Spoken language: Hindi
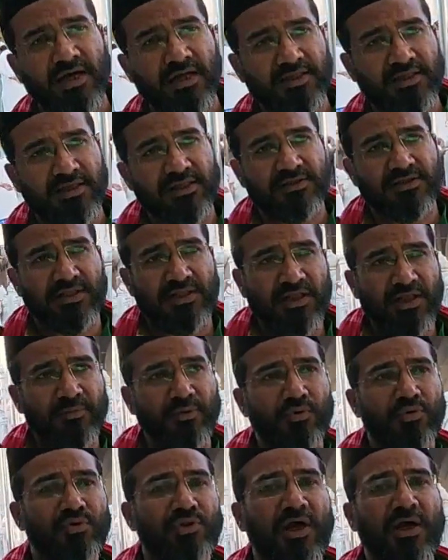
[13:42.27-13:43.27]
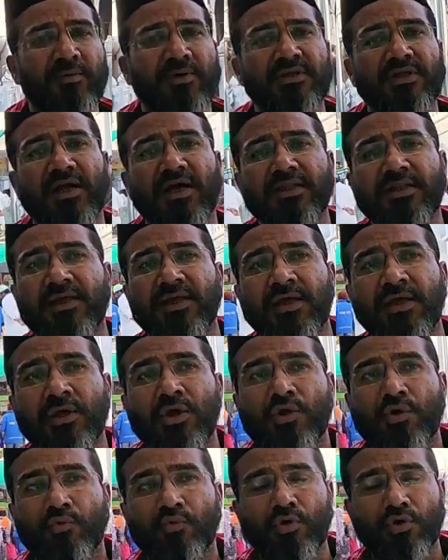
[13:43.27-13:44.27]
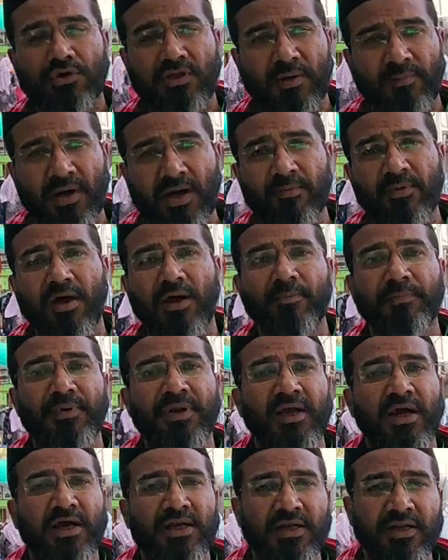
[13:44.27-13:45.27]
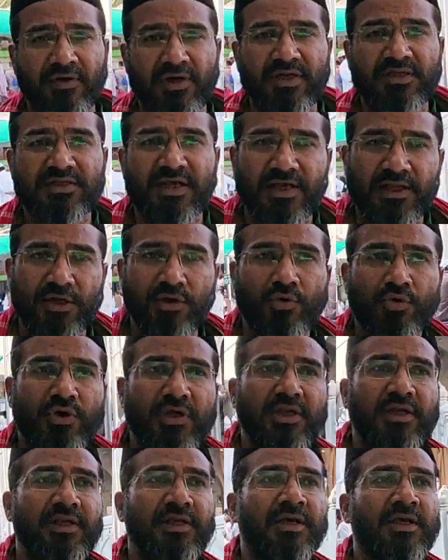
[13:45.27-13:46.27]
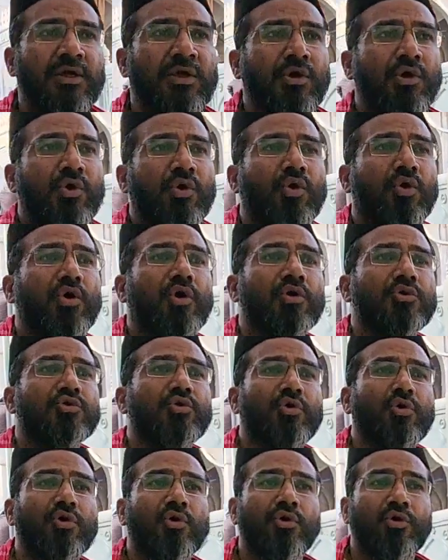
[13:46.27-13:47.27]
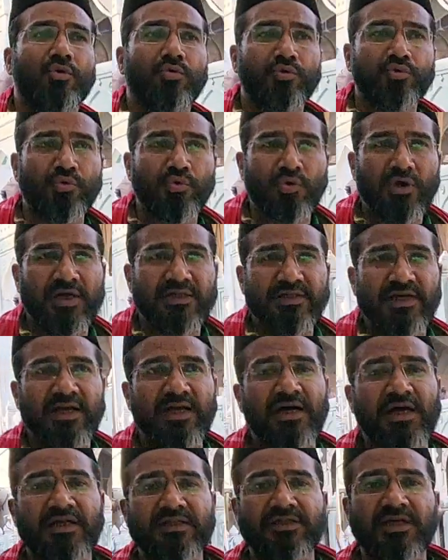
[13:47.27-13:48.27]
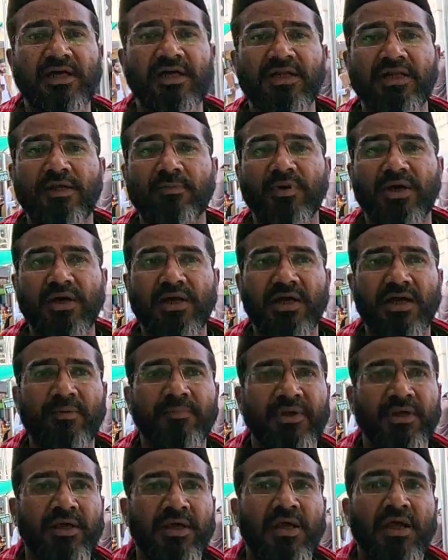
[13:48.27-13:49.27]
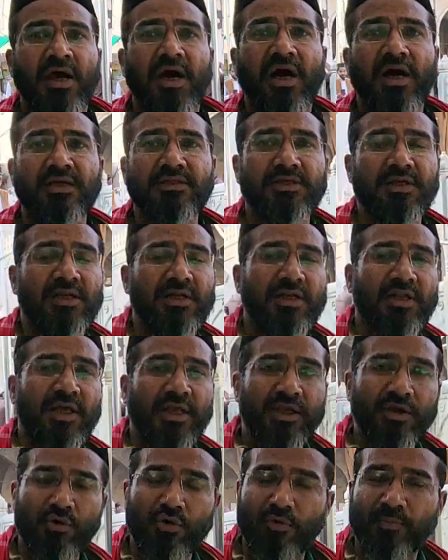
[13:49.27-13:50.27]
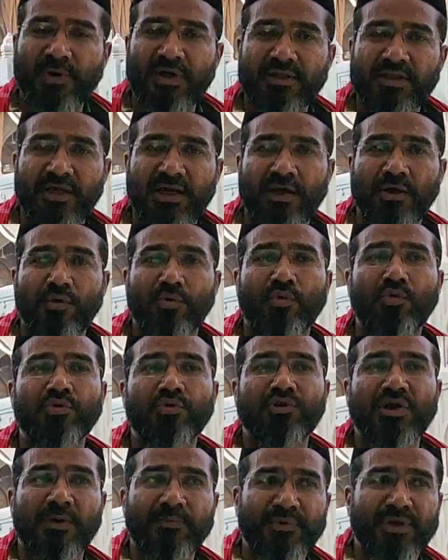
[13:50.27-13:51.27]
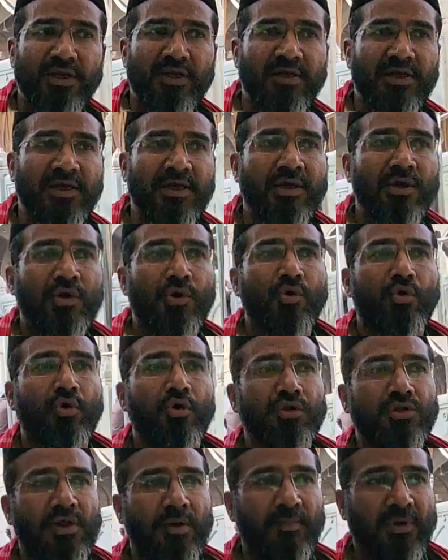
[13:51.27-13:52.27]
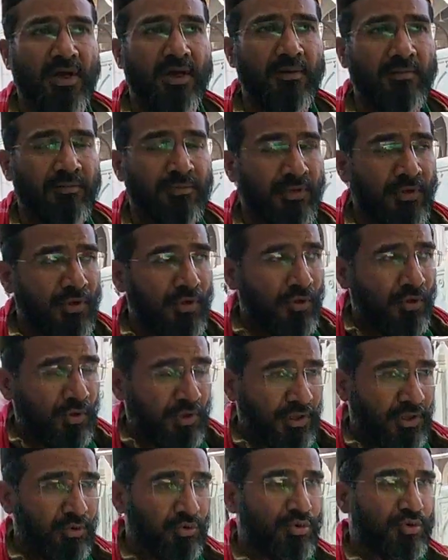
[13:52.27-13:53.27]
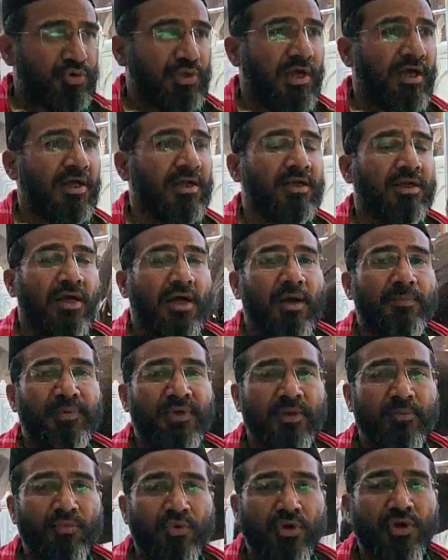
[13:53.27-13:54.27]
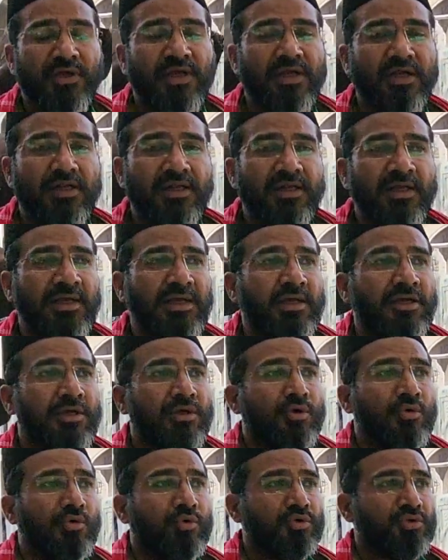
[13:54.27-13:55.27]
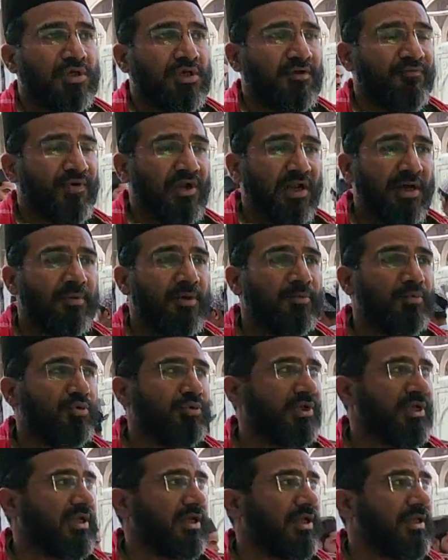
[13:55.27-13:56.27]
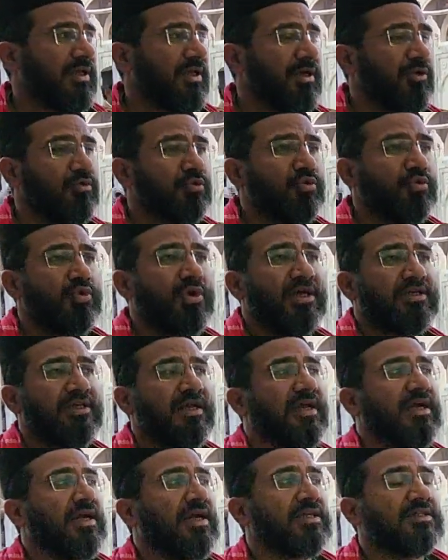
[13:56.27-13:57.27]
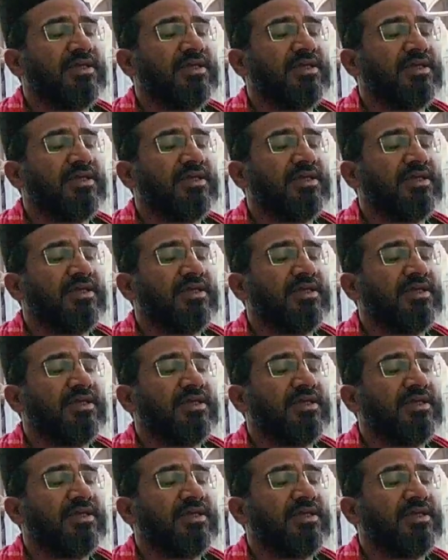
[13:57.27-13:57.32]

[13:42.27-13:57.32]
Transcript: हजरात हैं जितने भी खुदाम हजरात हैं वो तमाम अपने आने वाले ज़ायरीनों के लिए और जो हजूर ख्वाजा खाजगान की बारगाह में हाजिर नहीं हो पाते हैं उन सब के लिए और तमाम हिंदुस्तान अपने मुल्क के लिए उसकी फलाह बबूदी के लिए हजूर खाजा